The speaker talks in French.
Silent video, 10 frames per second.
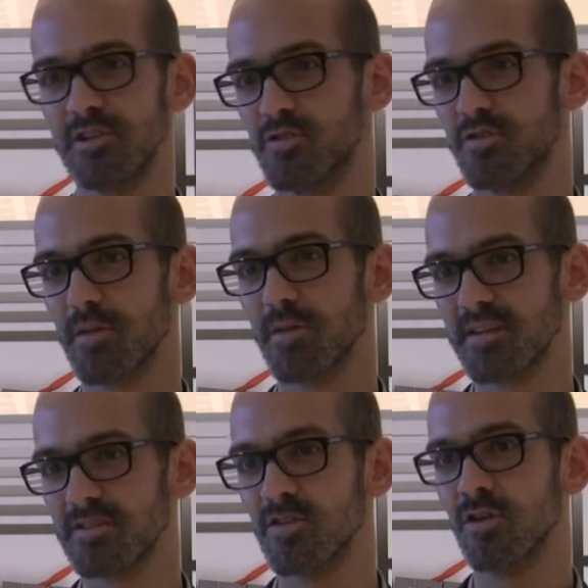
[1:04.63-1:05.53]
qui jusqu'à
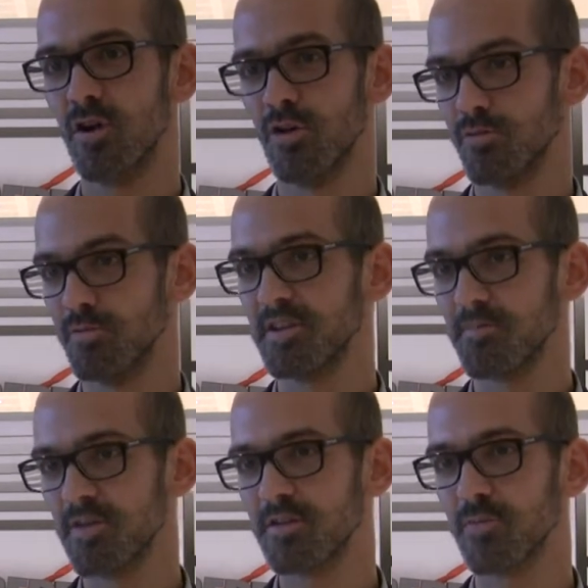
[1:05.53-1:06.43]
présent ne mettaient
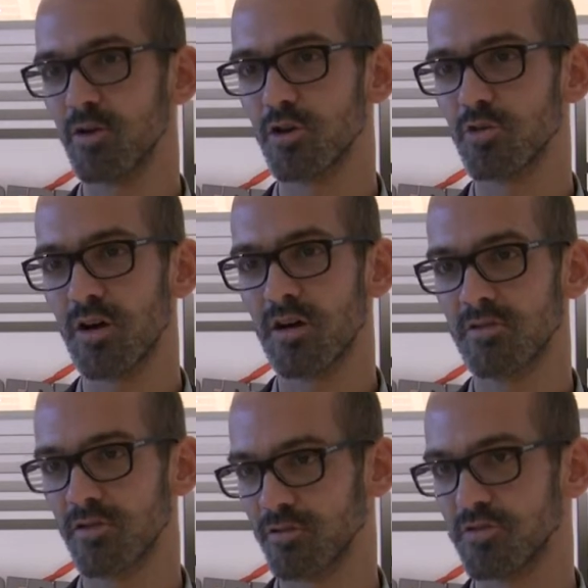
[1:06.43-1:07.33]
pas vraiment leurs doigts
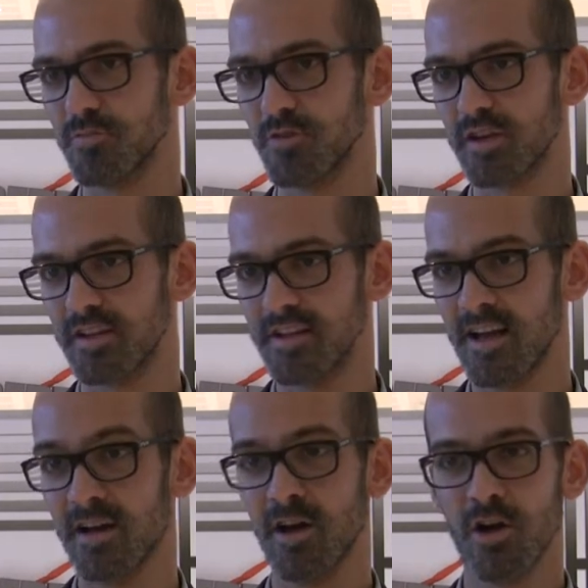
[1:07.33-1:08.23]
dans ce type de crédit-là,